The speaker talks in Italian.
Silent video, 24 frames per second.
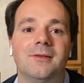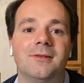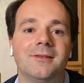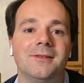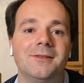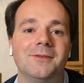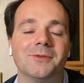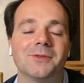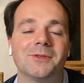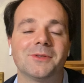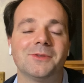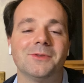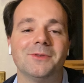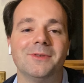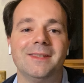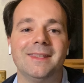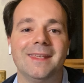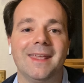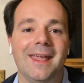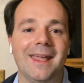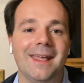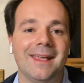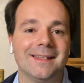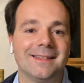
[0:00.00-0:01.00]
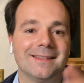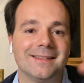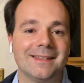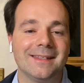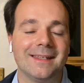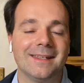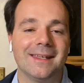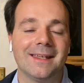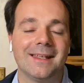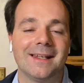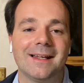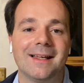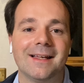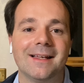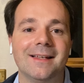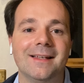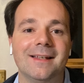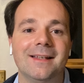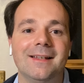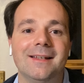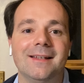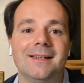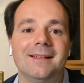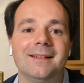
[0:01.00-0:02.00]
Dostoevsky che era...
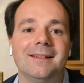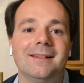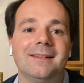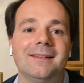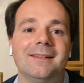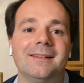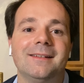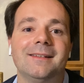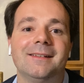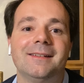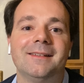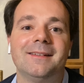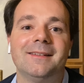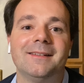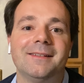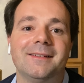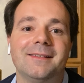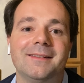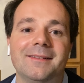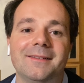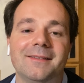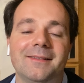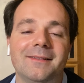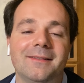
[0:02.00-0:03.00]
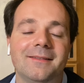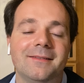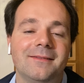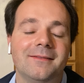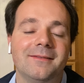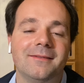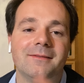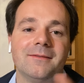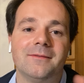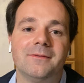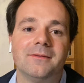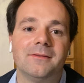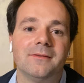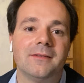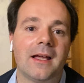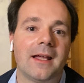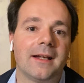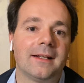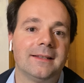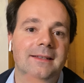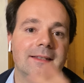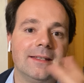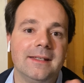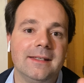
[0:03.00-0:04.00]
Eh,
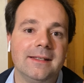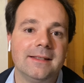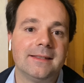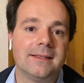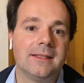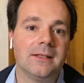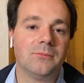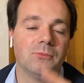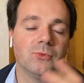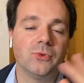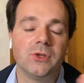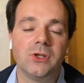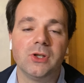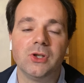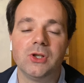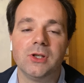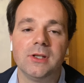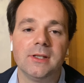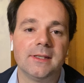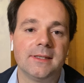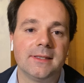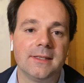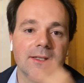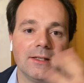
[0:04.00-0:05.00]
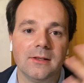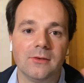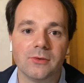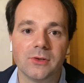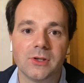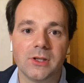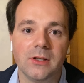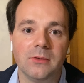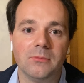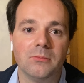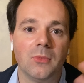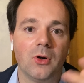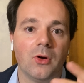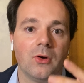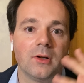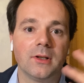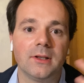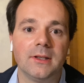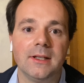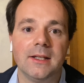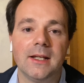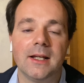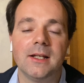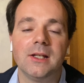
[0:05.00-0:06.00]
artisti, musicisti così
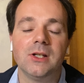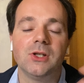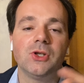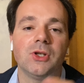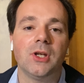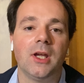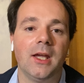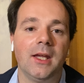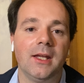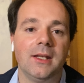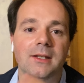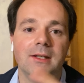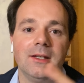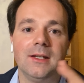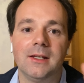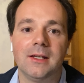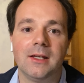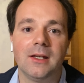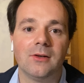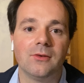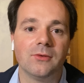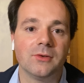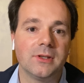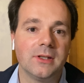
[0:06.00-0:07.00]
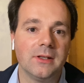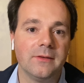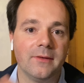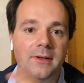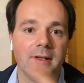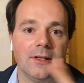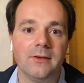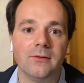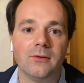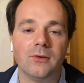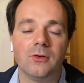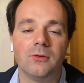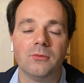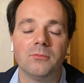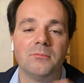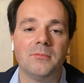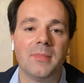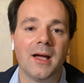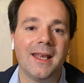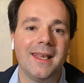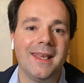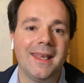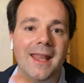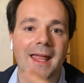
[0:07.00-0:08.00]
morti da decenni che così venivano
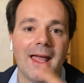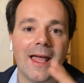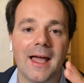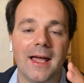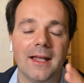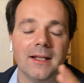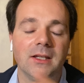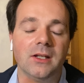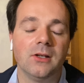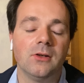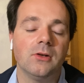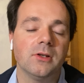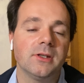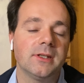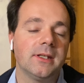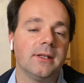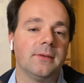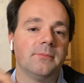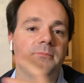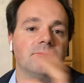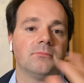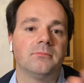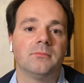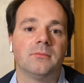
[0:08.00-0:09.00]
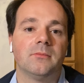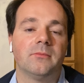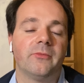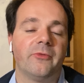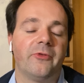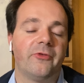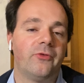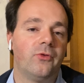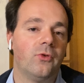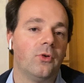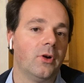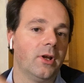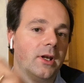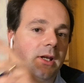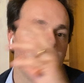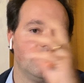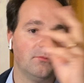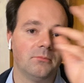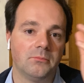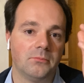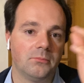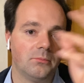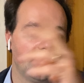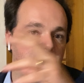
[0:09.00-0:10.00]
bannati, cose
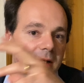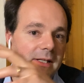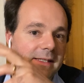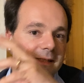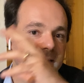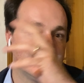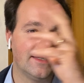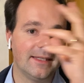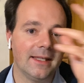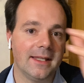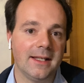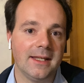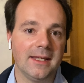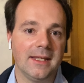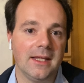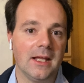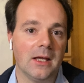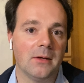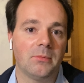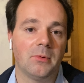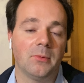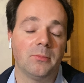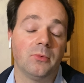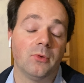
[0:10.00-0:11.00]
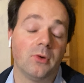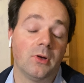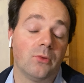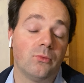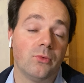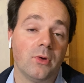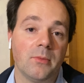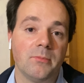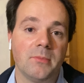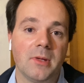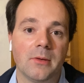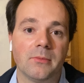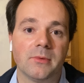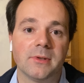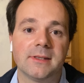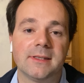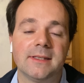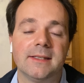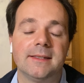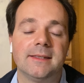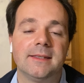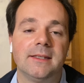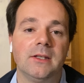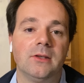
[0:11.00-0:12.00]
fuori l'isteria proprio a cui abbiamo
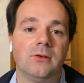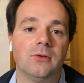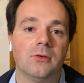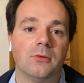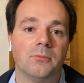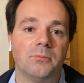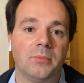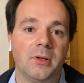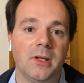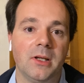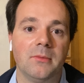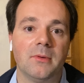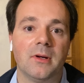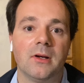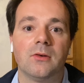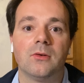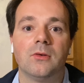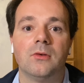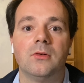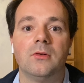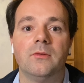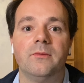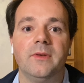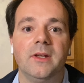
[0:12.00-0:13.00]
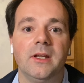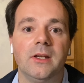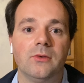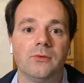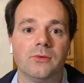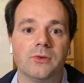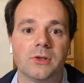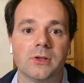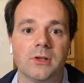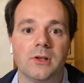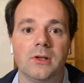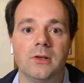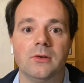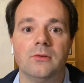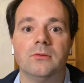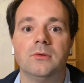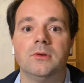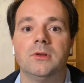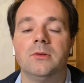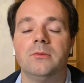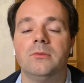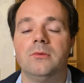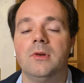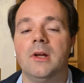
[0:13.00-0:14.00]
assistito prima col virus negli
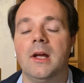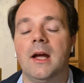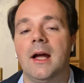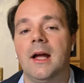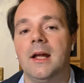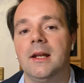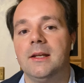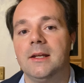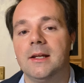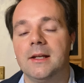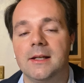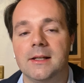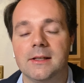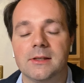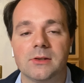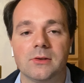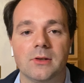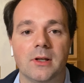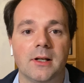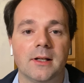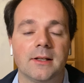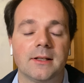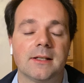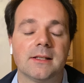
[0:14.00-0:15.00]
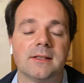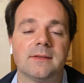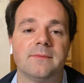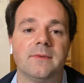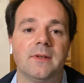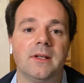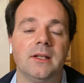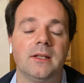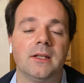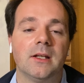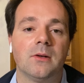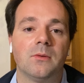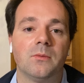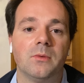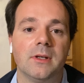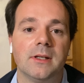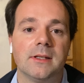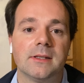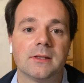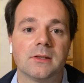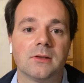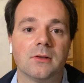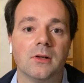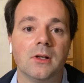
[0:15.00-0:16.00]
ultimi due anni, adesso era trasferita
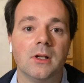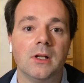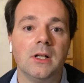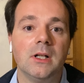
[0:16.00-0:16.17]
questo.